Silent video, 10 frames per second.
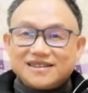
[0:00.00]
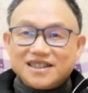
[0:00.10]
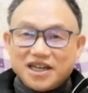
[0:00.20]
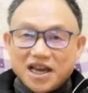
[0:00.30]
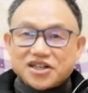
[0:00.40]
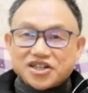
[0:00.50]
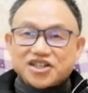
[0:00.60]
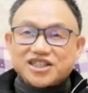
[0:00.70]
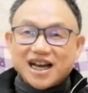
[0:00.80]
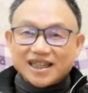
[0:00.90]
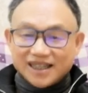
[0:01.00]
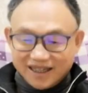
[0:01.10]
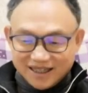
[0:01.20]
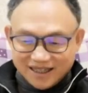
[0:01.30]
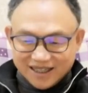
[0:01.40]
现实讲的，
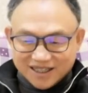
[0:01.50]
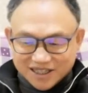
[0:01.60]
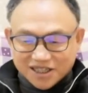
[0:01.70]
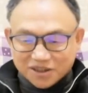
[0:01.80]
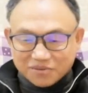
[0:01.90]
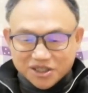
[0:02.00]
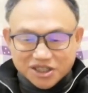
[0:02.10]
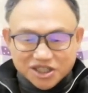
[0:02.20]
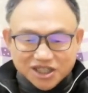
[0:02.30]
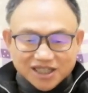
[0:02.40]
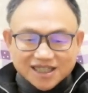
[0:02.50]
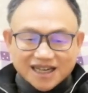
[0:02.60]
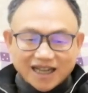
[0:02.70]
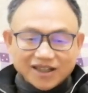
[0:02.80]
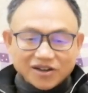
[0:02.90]
这些东西具体的
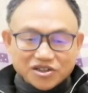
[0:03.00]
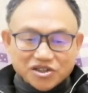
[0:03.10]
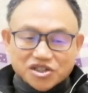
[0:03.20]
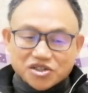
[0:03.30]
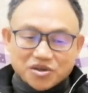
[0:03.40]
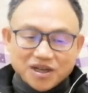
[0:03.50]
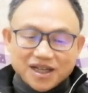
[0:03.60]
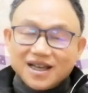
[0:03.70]
讲到就是说，